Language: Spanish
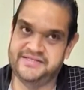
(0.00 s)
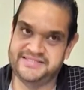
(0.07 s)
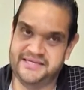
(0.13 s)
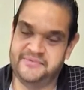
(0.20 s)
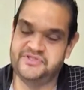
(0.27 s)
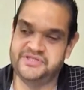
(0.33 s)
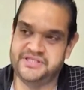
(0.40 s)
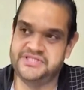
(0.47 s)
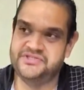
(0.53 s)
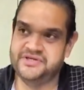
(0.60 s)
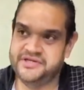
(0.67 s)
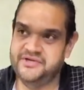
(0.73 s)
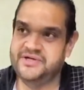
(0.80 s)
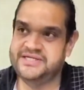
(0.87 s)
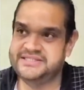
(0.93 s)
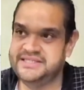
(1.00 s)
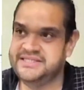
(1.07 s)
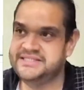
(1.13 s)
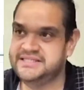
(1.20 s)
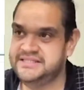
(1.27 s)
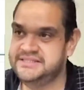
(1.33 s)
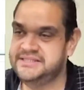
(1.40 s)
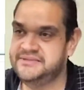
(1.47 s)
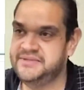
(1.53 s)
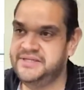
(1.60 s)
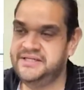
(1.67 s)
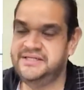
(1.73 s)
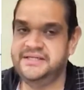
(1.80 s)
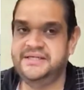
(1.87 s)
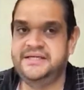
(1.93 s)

Servicio de Extensión Agrícola Salina Santa Isabel.